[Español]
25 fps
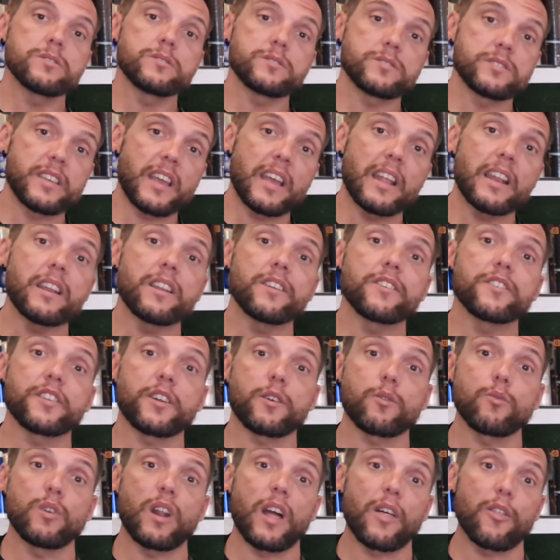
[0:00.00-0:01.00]
del
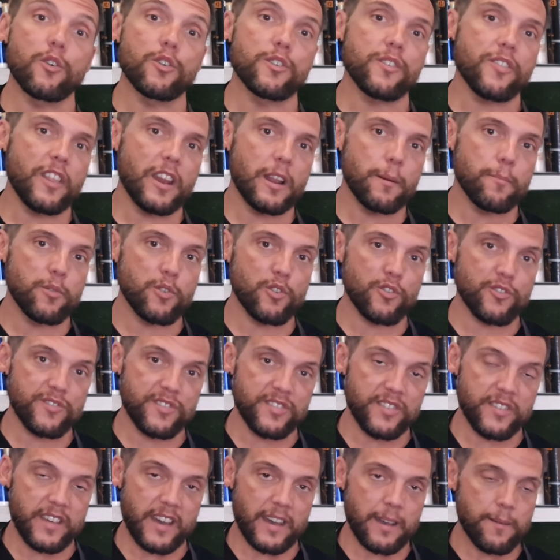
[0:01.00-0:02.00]
regulador de la
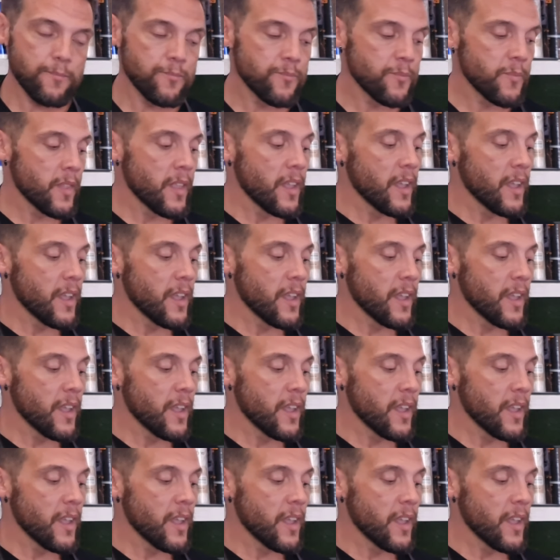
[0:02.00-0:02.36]
porosidad.